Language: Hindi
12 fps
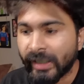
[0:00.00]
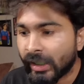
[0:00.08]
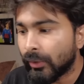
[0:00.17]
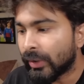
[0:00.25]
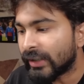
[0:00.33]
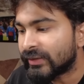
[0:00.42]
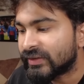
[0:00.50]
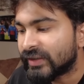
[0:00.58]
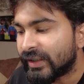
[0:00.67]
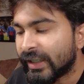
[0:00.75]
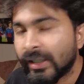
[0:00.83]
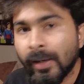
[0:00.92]
टेक अ लुक एट
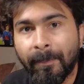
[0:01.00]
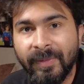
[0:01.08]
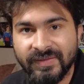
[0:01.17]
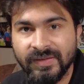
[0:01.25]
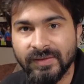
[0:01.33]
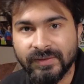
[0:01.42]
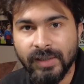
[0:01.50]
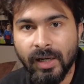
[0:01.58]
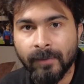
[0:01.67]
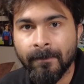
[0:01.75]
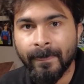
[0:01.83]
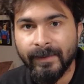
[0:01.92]
सिटी का बिजनेस यार